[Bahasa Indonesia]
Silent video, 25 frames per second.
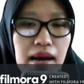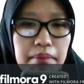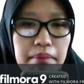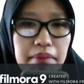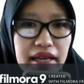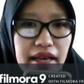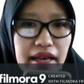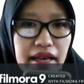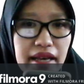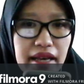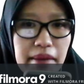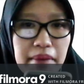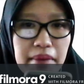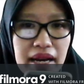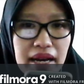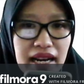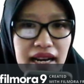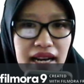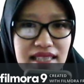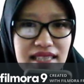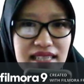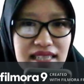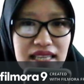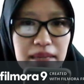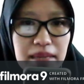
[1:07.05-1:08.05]

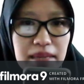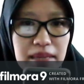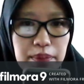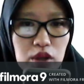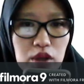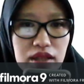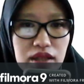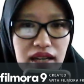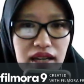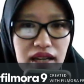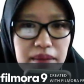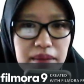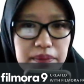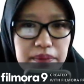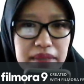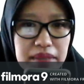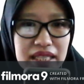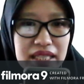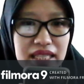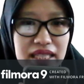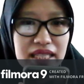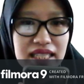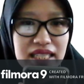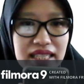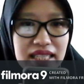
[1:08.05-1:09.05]
bagaimana sih potret
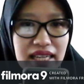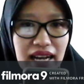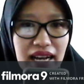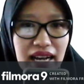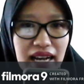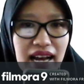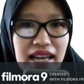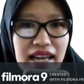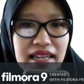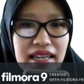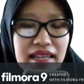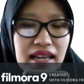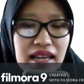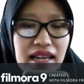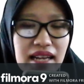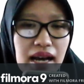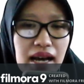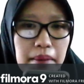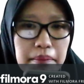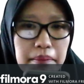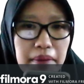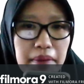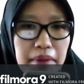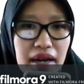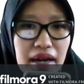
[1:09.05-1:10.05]
pendidikan
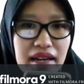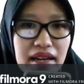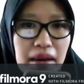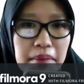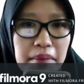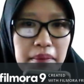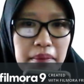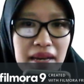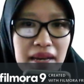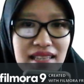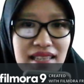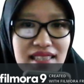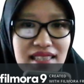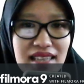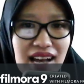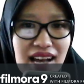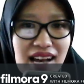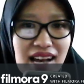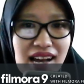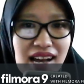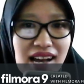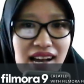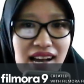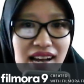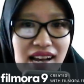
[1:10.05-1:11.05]
pada masa